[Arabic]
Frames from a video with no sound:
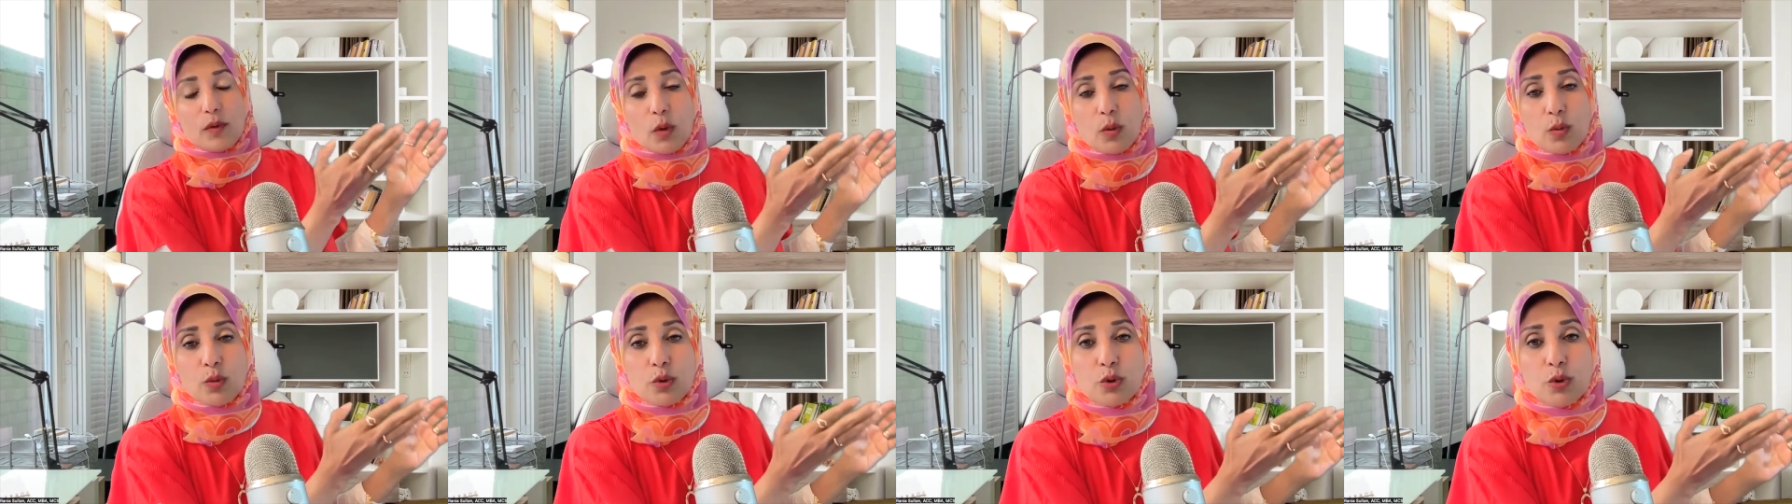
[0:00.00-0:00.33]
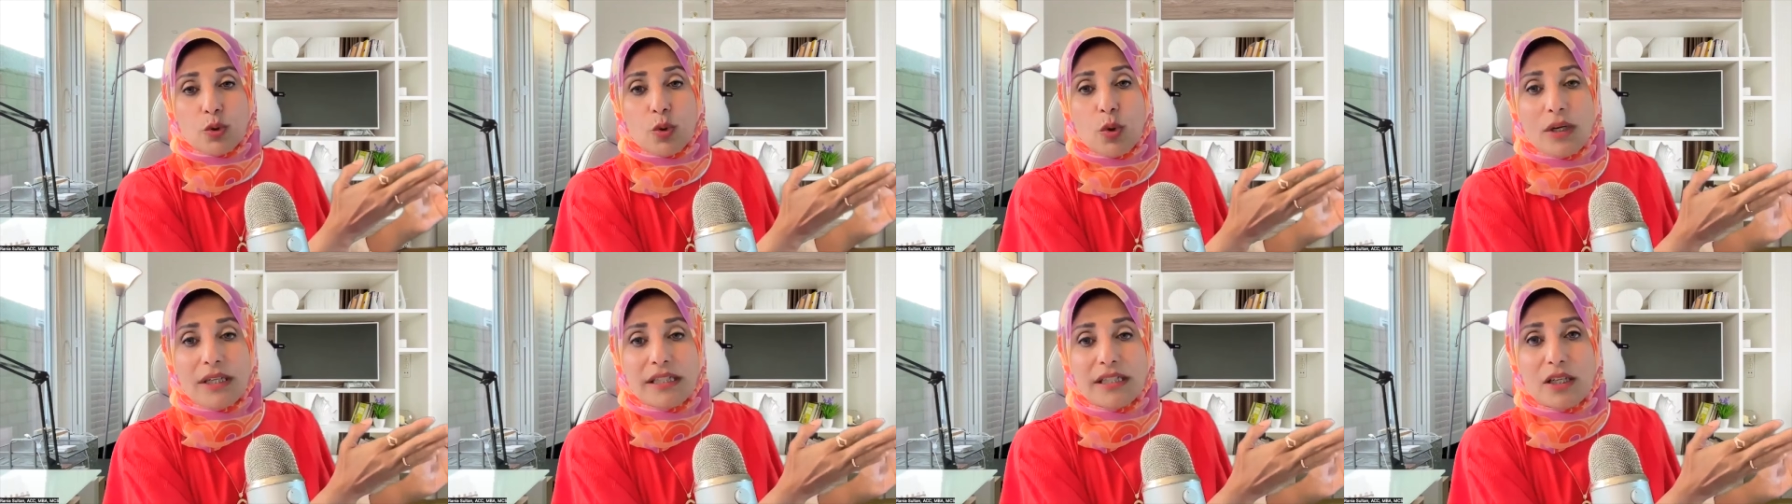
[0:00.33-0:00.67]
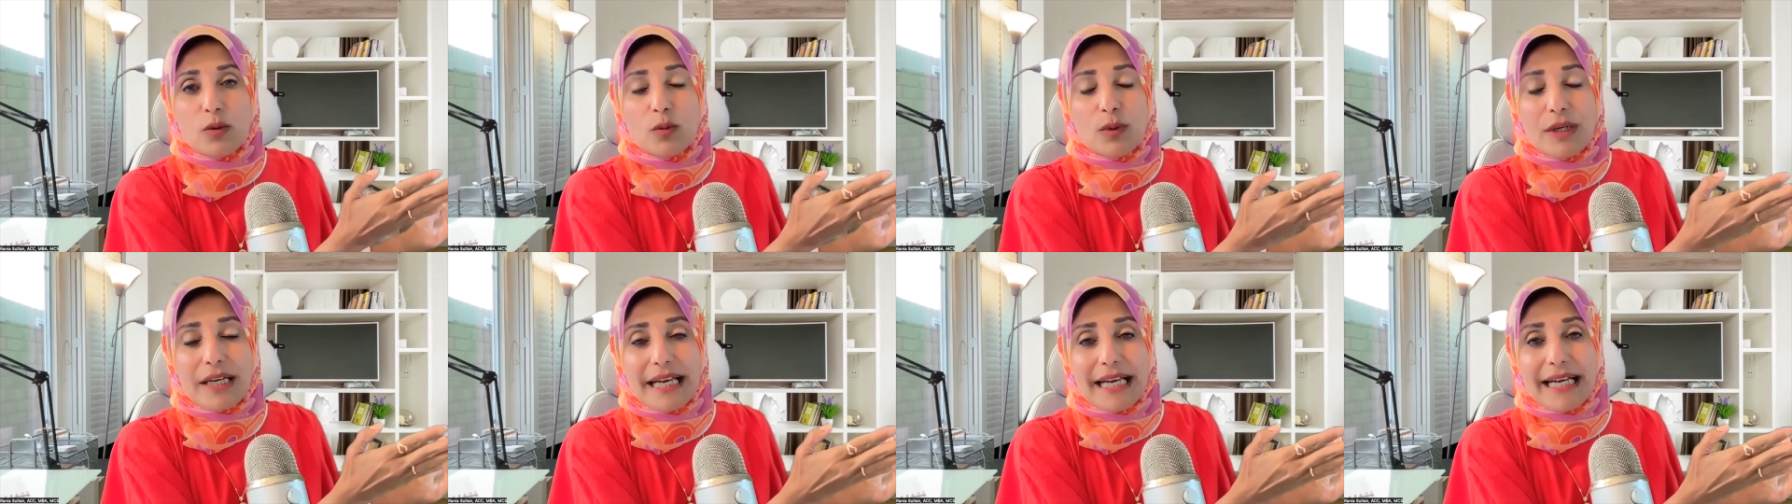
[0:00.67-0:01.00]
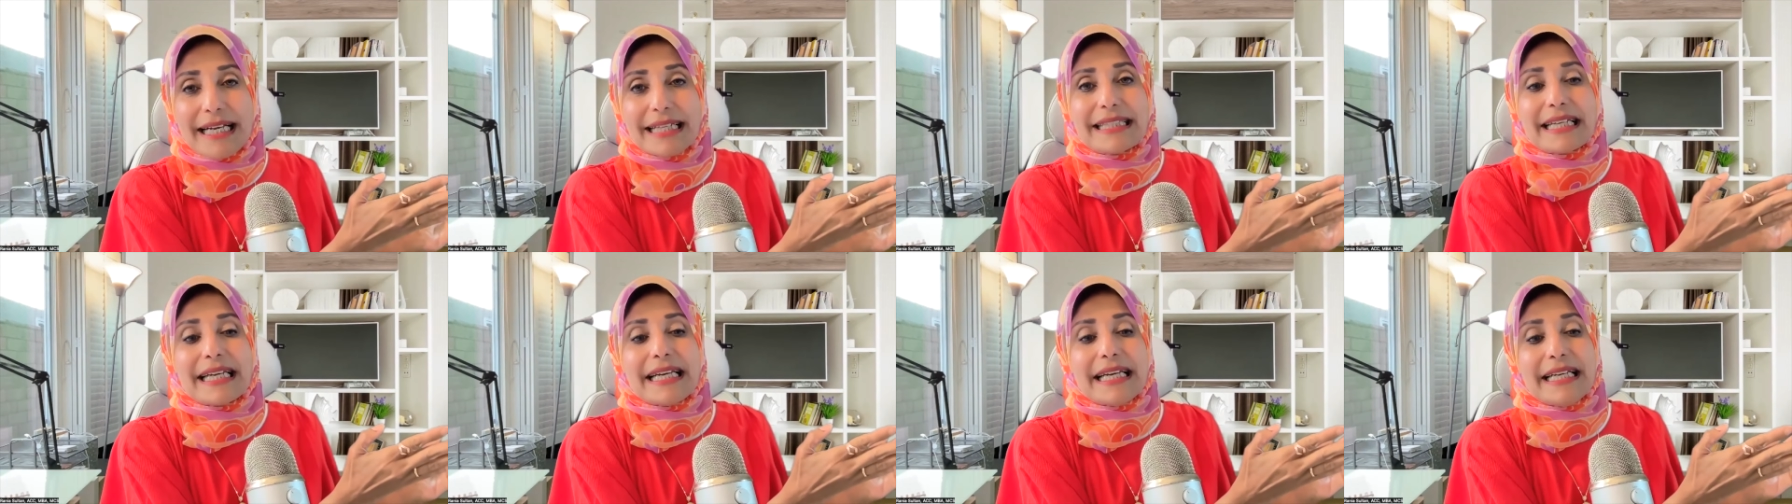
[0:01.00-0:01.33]
وتروح
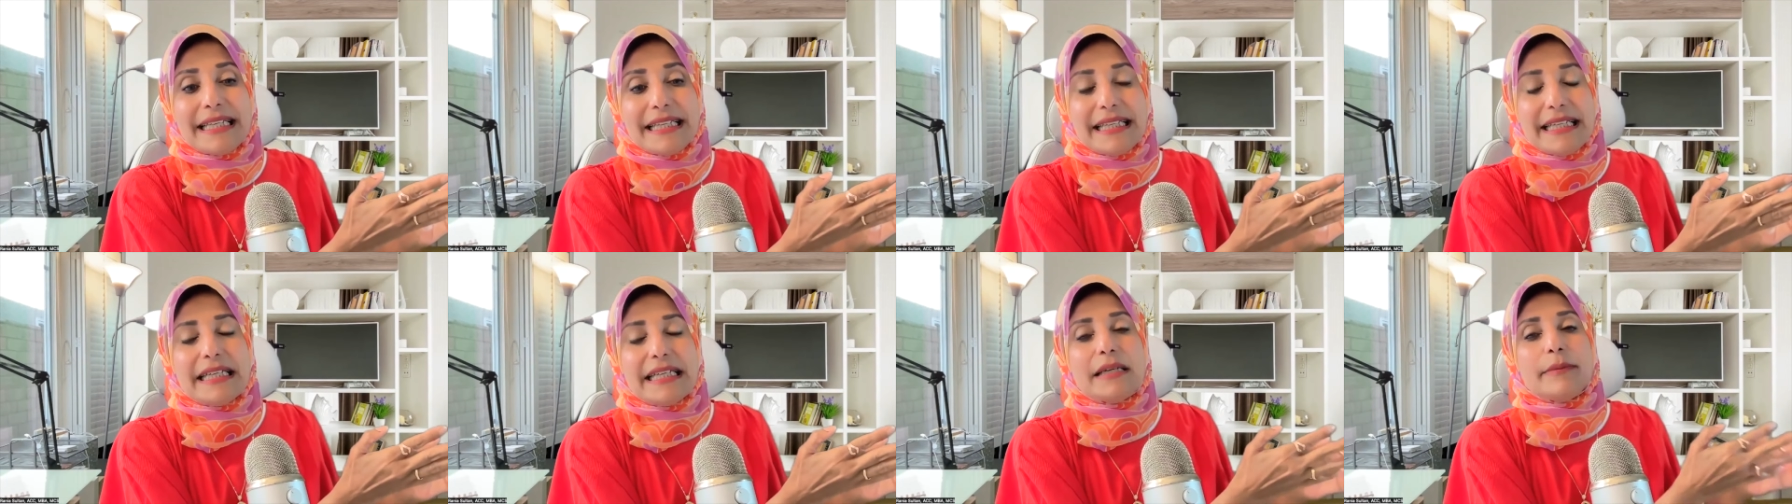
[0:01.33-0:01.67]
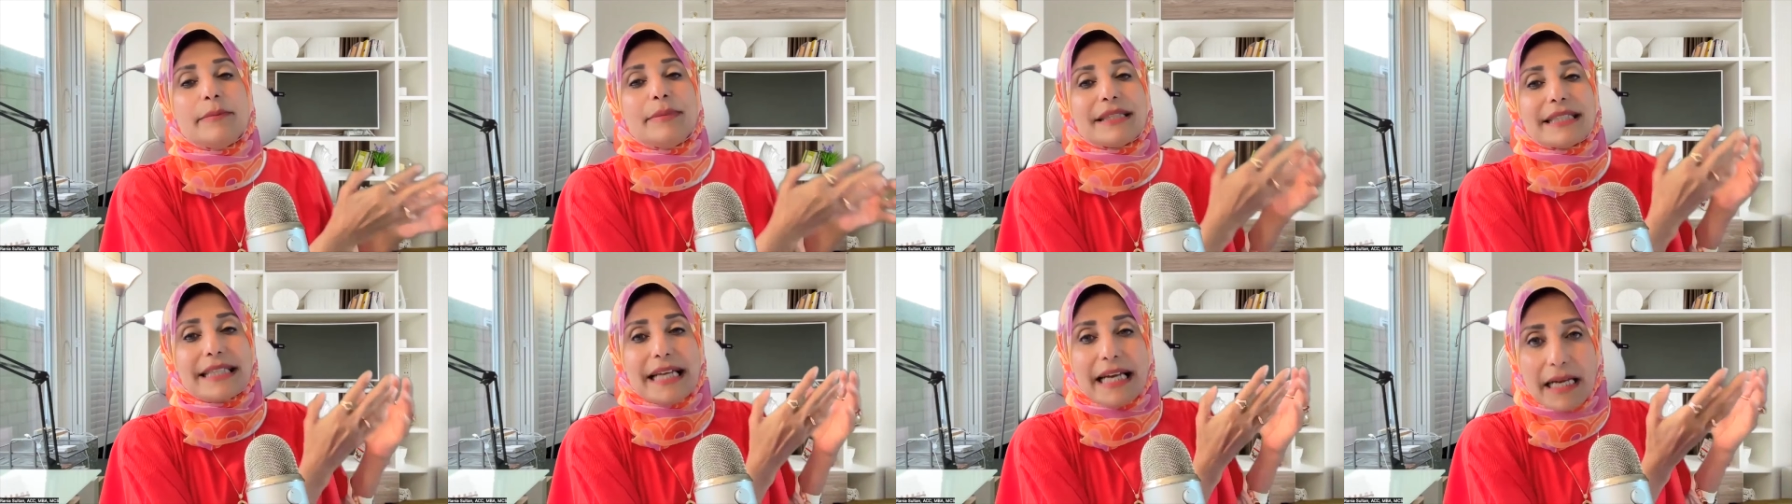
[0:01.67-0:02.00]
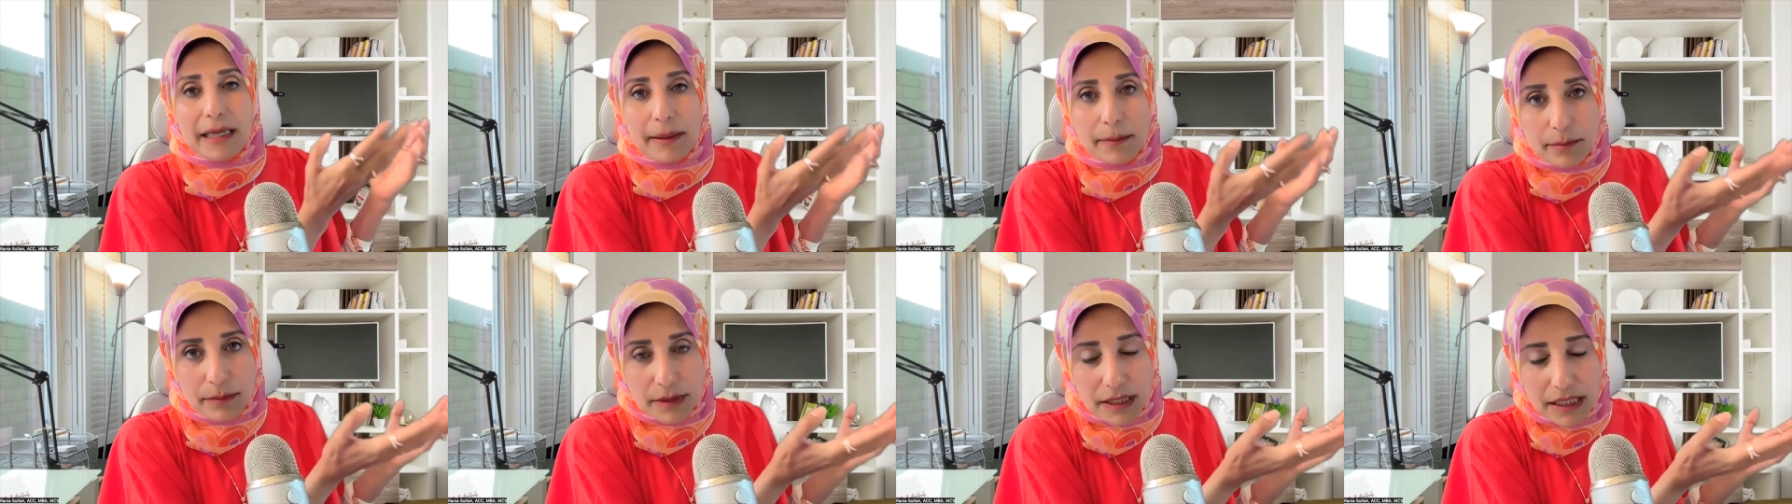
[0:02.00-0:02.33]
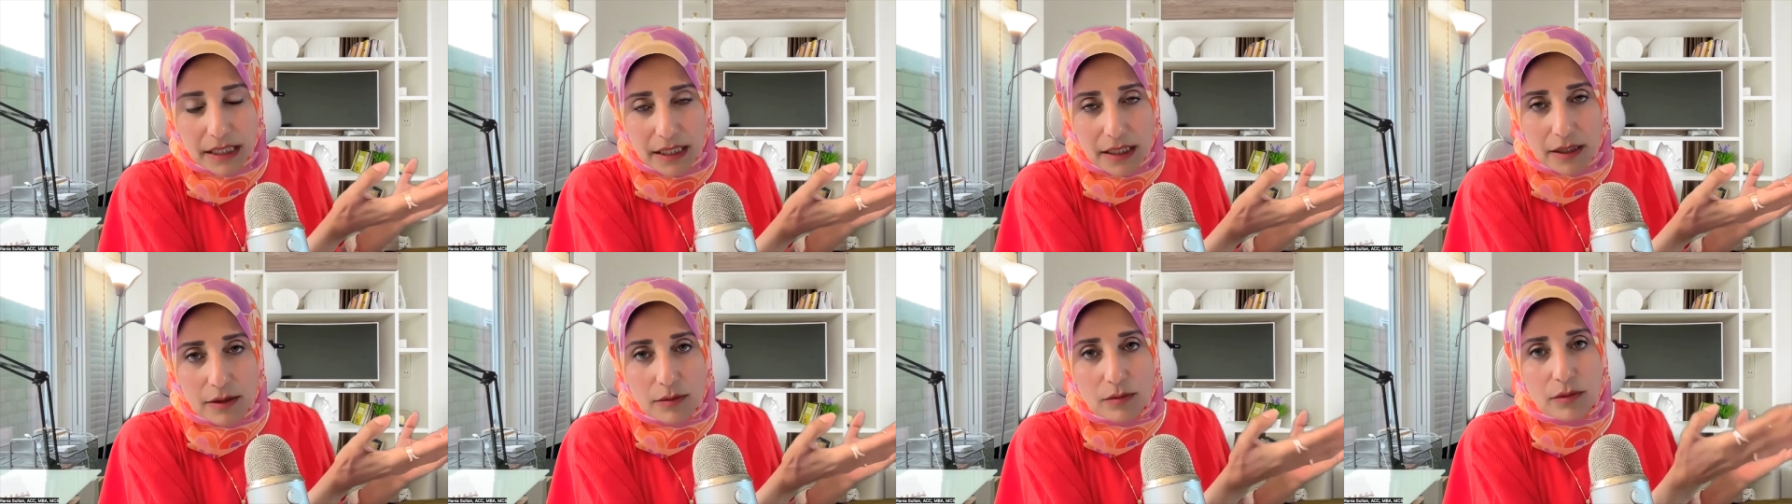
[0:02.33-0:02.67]
للولايات اللي
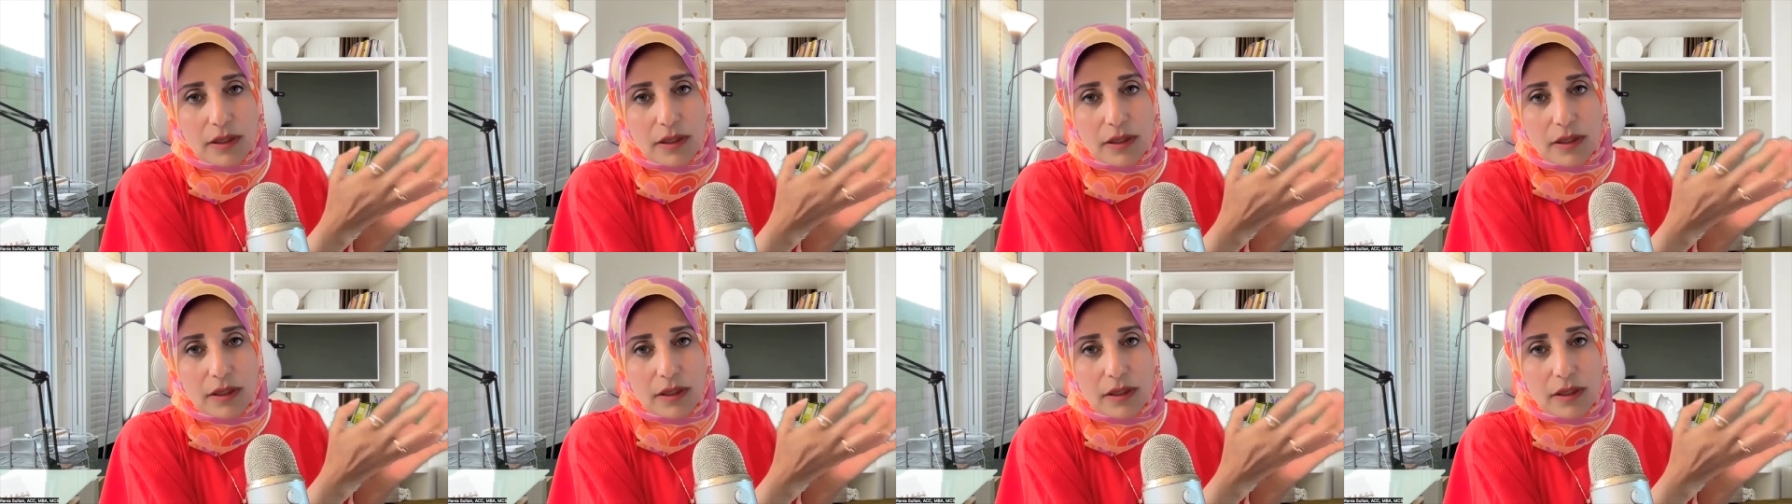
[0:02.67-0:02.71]
بتحمي